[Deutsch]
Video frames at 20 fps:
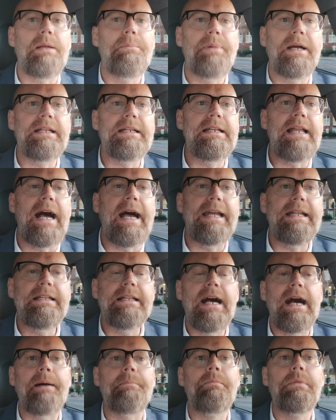Bei den
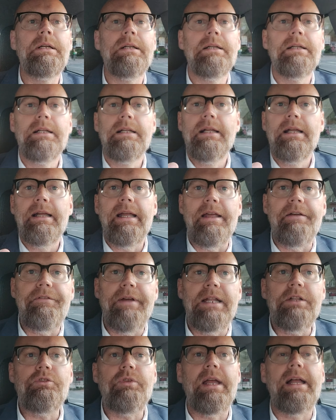Einnahmen
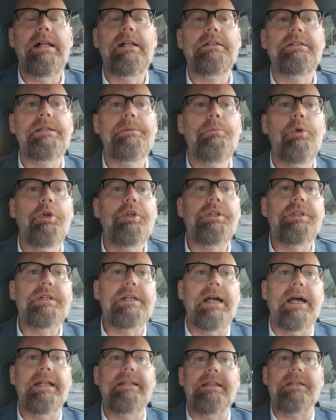eventuell die
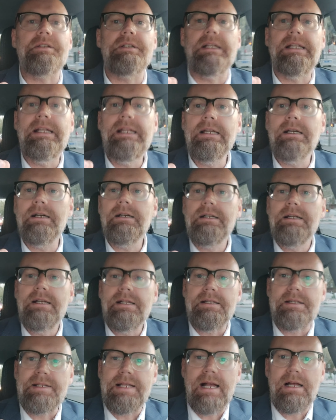Möglichkeit, dass ich hier
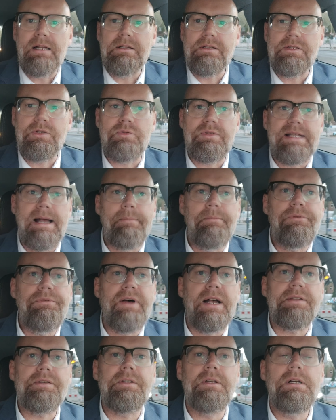Sachen
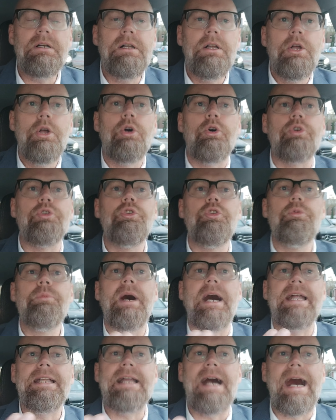zusammenfasse und
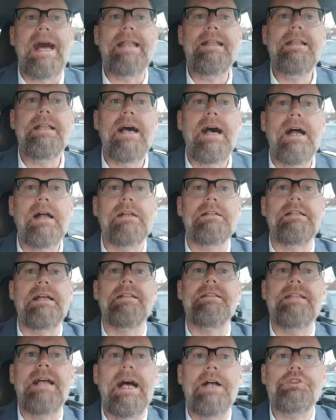über eine Anlage
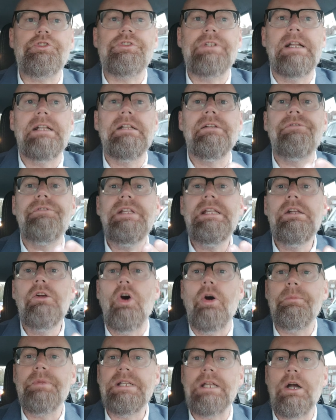dann darstelle, wie
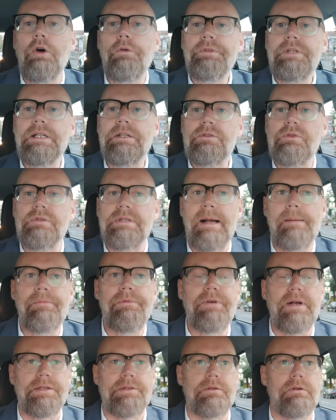komme ich auf die
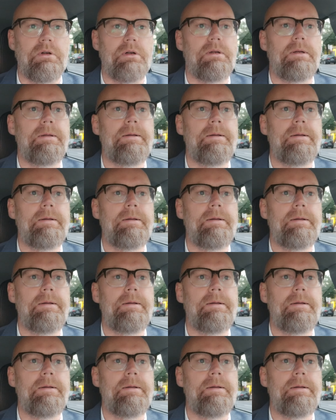Zusammenfassung.